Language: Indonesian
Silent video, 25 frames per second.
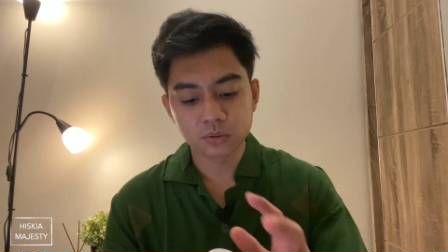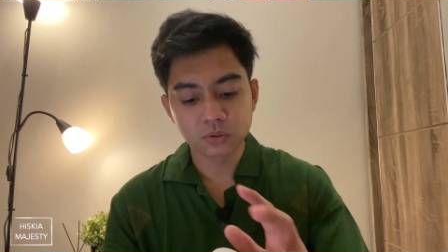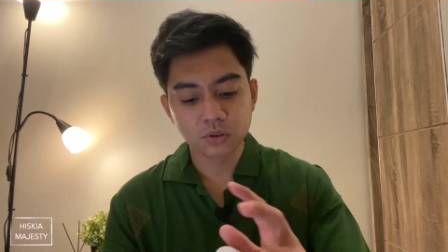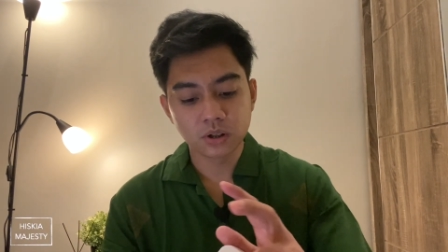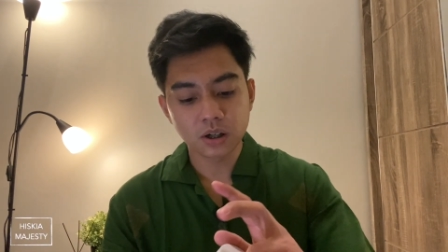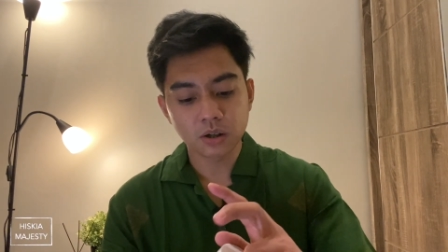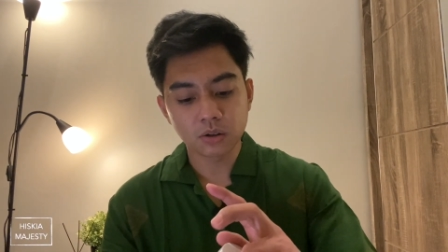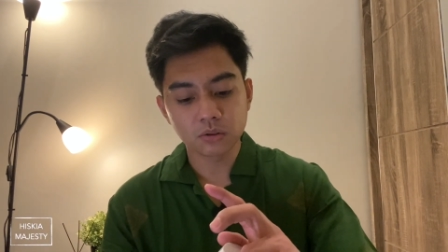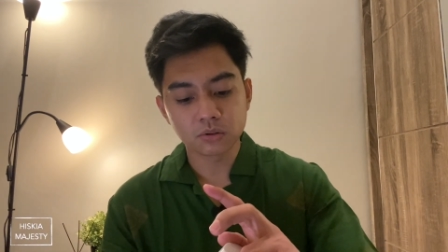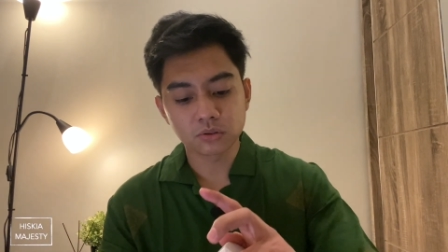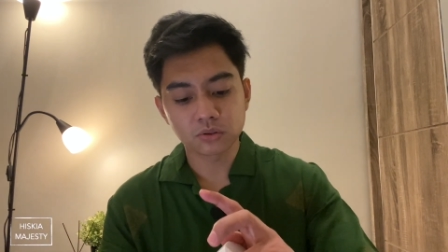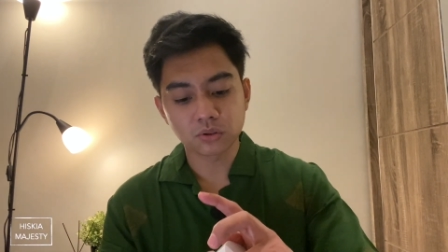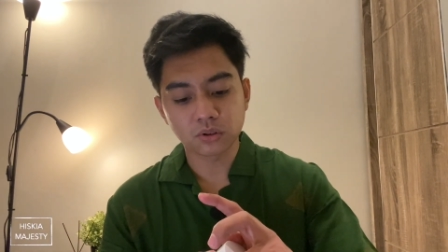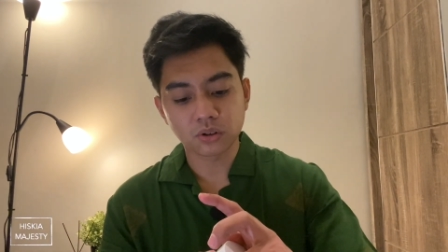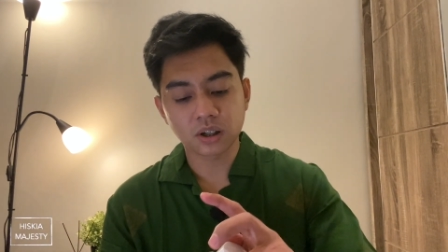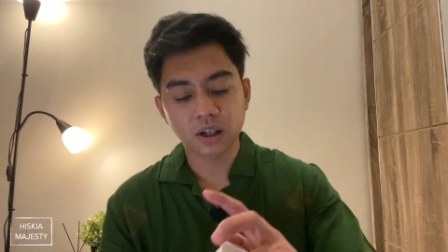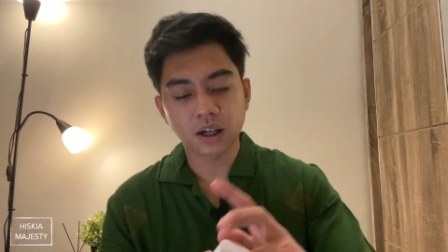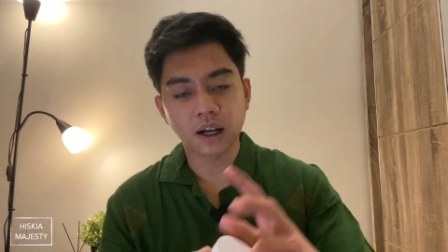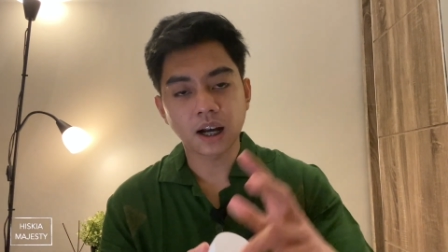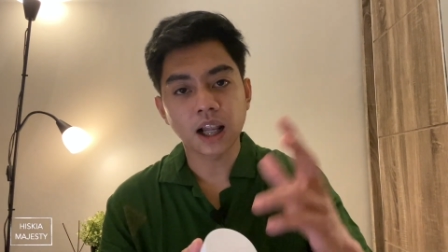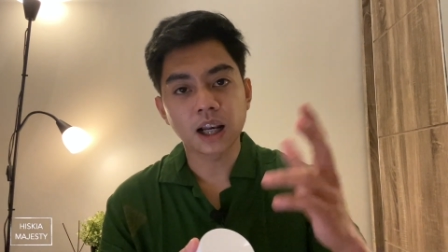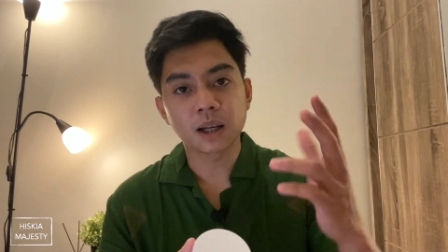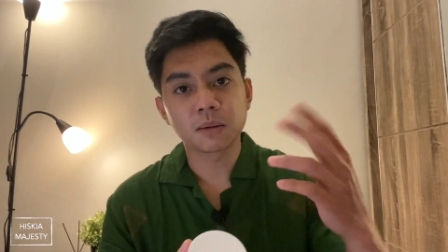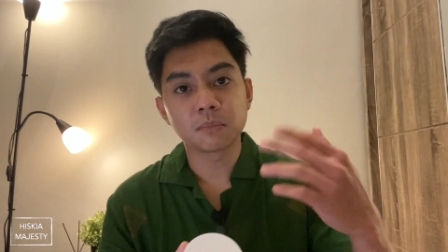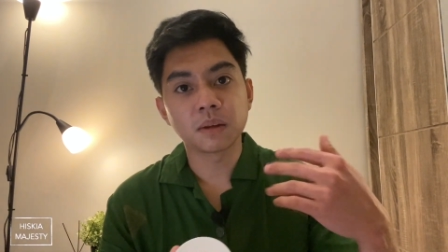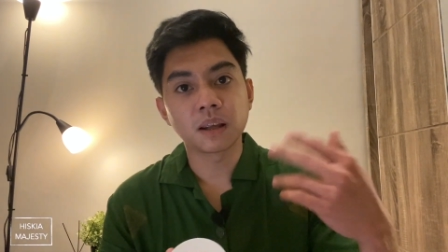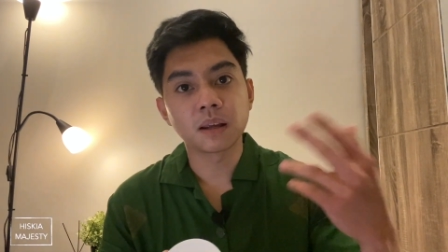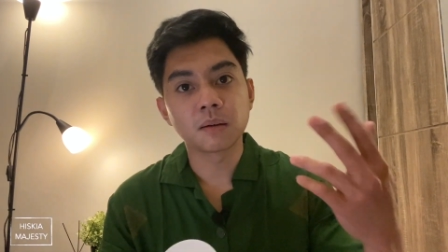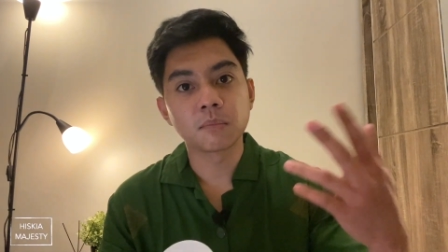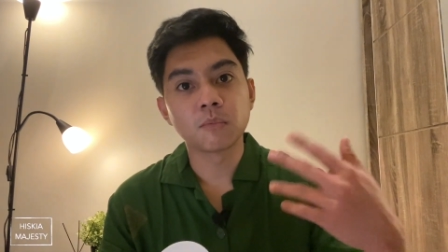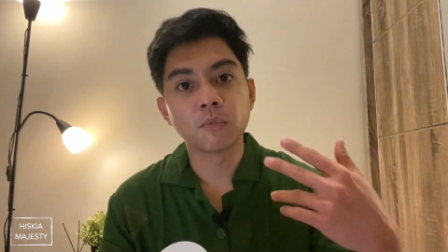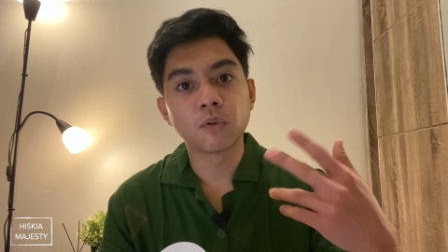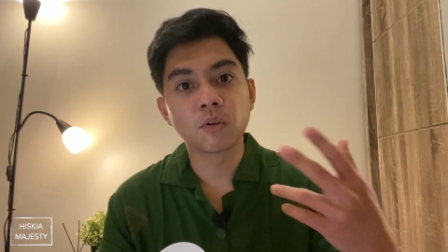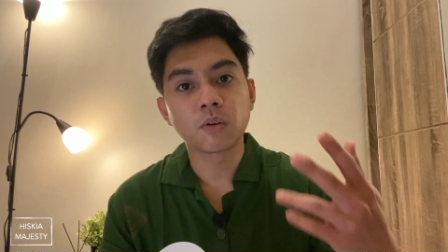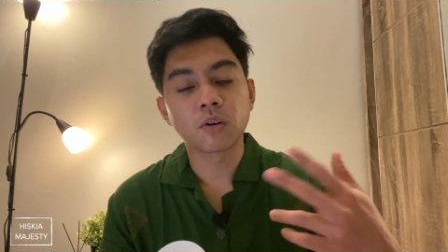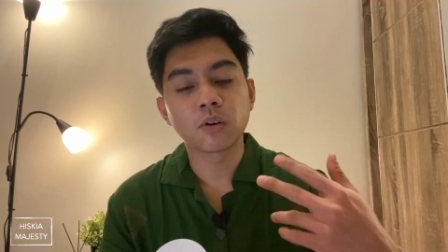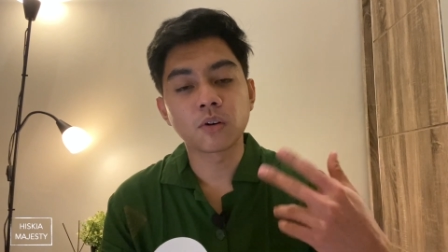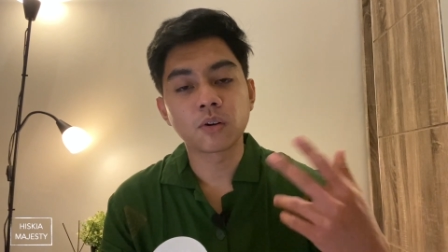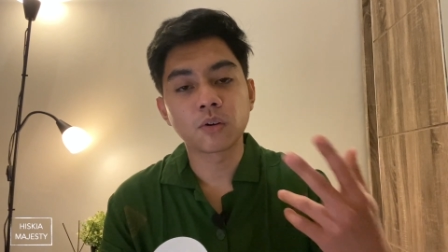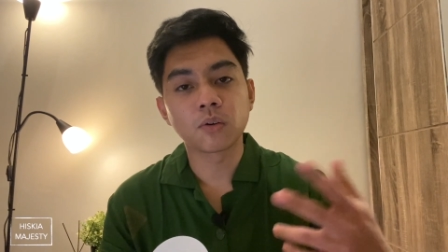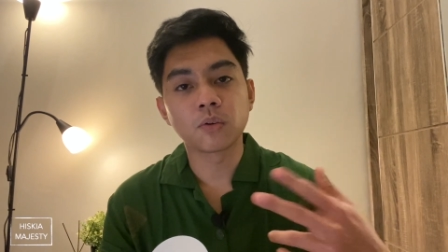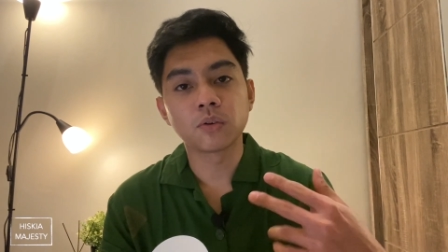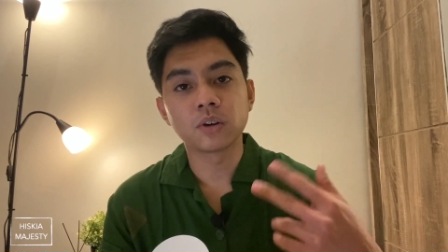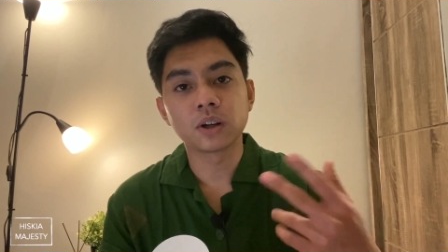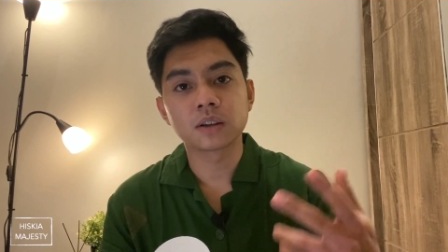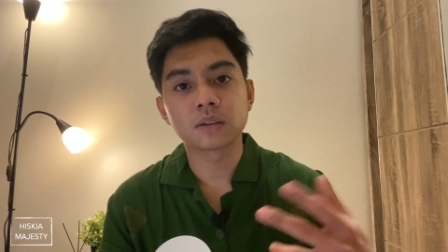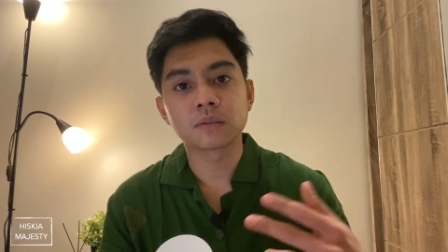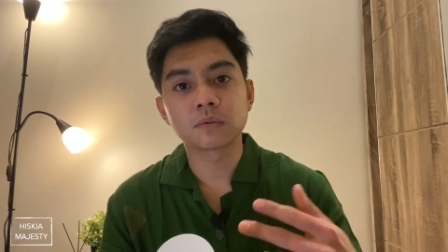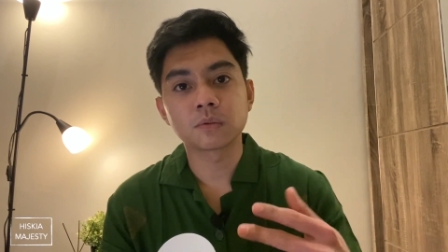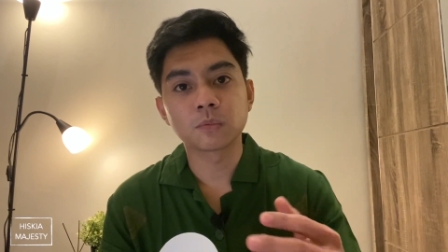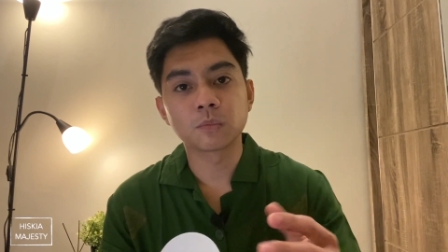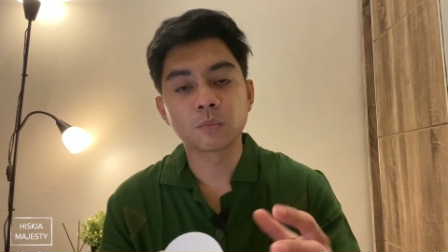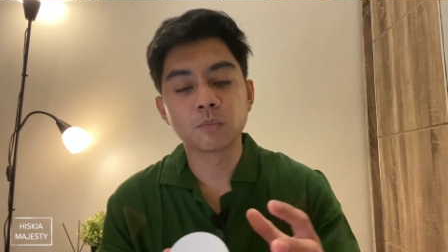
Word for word: juga untuk calming muka kulit